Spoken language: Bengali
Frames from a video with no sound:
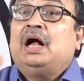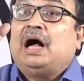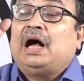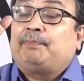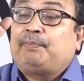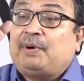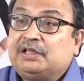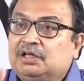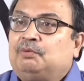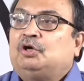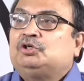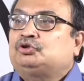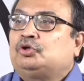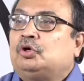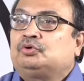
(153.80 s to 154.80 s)

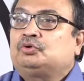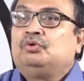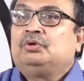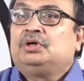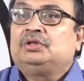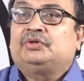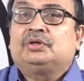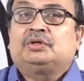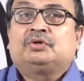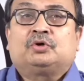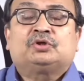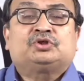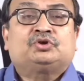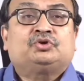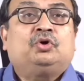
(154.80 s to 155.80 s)
আপাদমস্তক
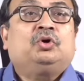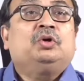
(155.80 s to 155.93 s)
দুর্নীতিগ্রস্ত